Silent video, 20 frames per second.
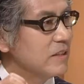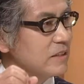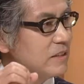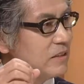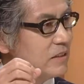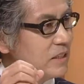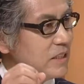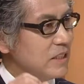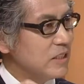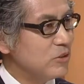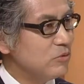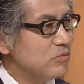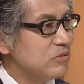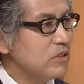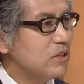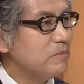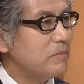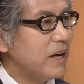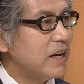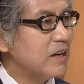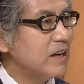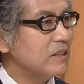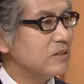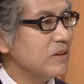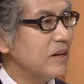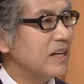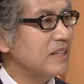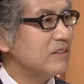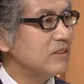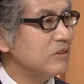그 기둥을
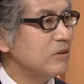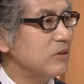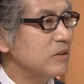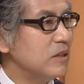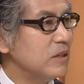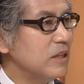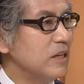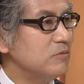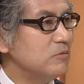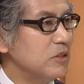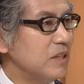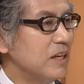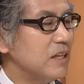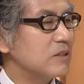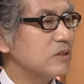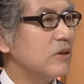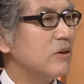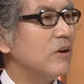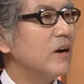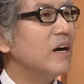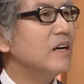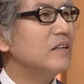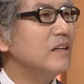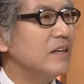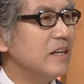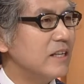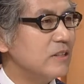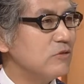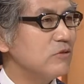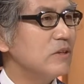박아서 하는 거기 때문에
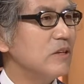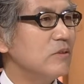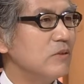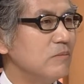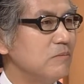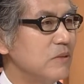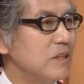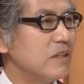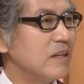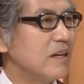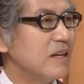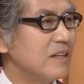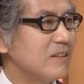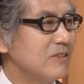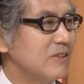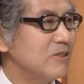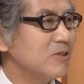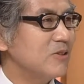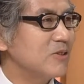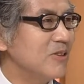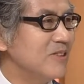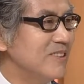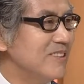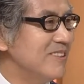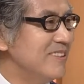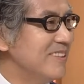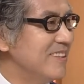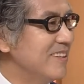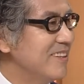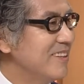저항을 해주게 됩니다. 그래서
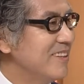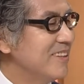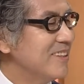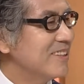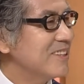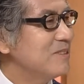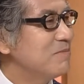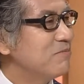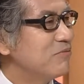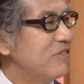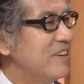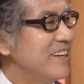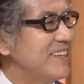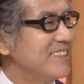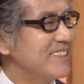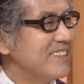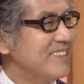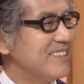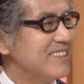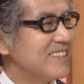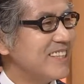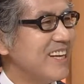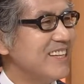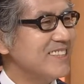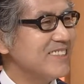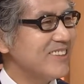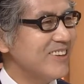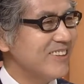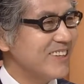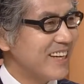저는 임플란트는
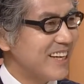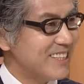찬성을